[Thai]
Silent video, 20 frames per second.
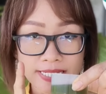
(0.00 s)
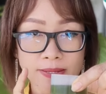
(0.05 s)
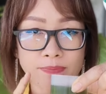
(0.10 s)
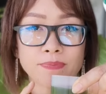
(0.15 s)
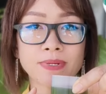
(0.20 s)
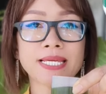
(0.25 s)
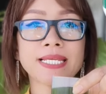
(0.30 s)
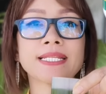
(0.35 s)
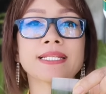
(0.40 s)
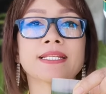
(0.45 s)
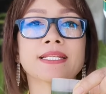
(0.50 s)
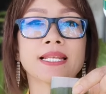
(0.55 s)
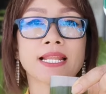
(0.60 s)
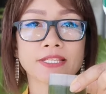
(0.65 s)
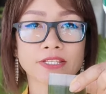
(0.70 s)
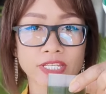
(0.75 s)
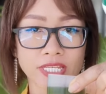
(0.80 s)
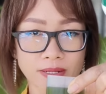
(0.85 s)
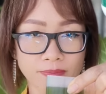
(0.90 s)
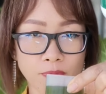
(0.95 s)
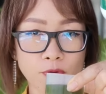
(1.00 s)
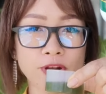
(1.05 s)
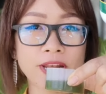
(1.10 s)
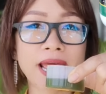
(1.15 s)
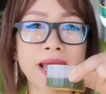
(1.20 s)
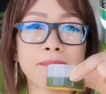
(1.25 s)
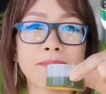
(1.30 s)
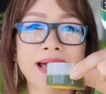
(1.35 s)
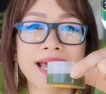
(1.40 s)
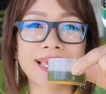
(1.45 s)
20 ลิตร และฉีดพ่
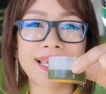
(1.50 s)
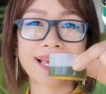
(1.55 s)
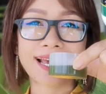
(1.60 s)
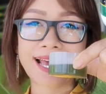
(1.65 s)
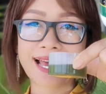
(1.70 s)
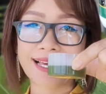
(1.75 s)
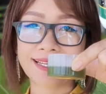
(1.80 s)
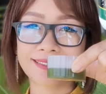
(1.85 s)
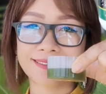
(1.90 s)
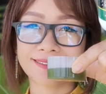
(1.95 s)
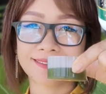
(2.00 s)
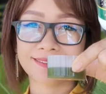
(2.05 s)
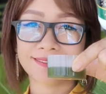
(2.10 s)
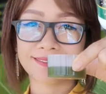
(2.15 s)
นทางใบค่ะ